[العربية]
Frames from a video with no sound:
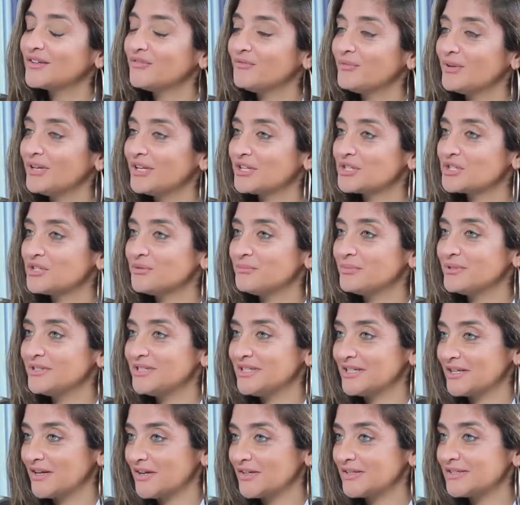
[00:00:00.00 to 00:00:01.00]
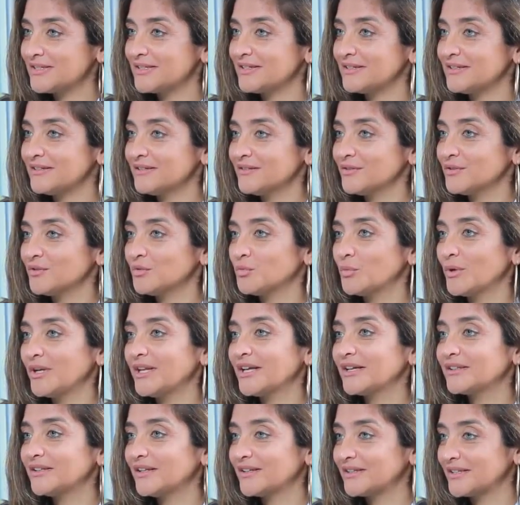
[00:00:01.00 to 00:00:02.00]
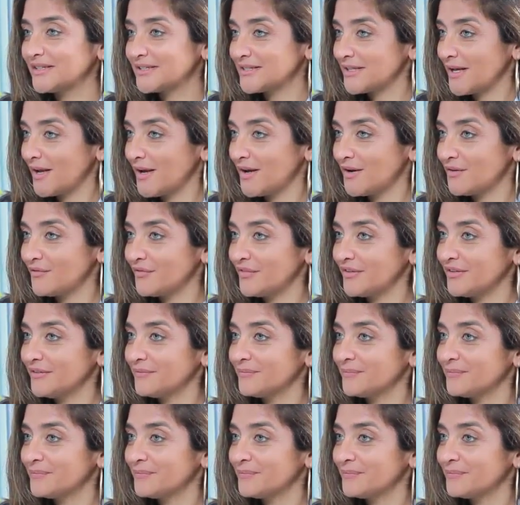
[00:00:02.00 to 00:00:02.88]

كيف بلشتي بالدراسه وليه اخترتي الصحافه